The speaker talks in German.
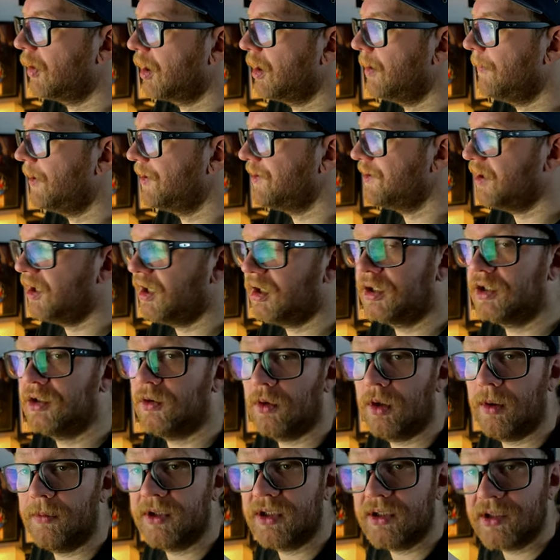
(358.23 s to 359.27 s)
Kann man sagen, jo,
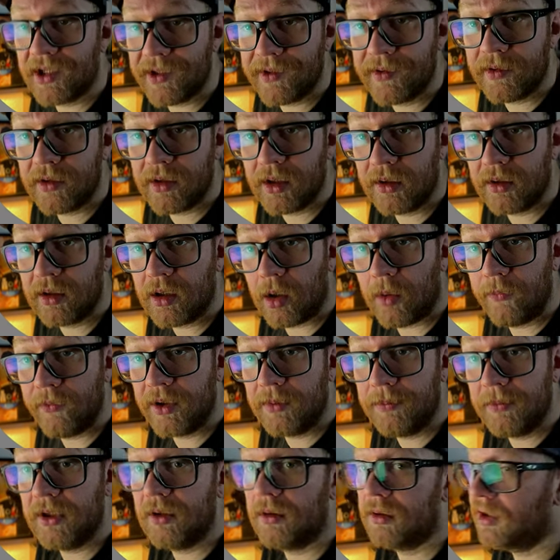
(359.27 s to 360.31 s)
habe ich Interesse dran, kaufe ich
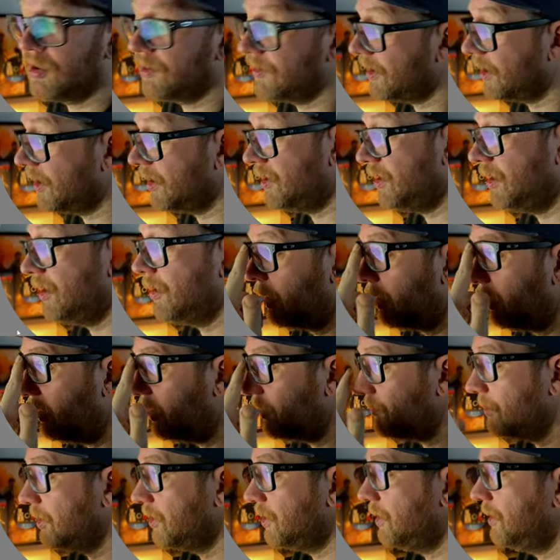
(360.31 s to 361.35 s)
mir oder sage ich, nee,
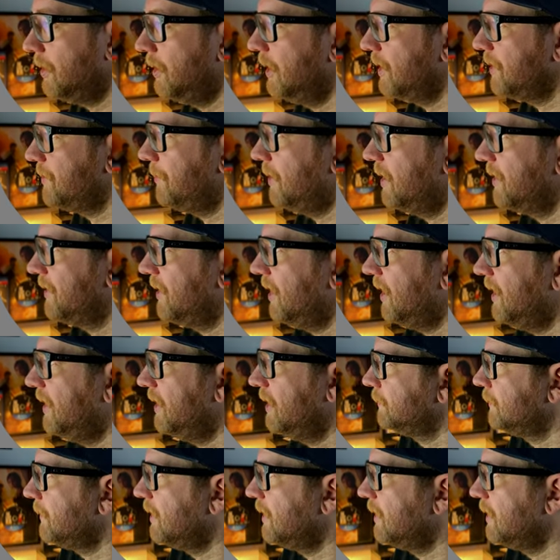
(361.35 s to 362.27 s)
lass mal, lass mal sein.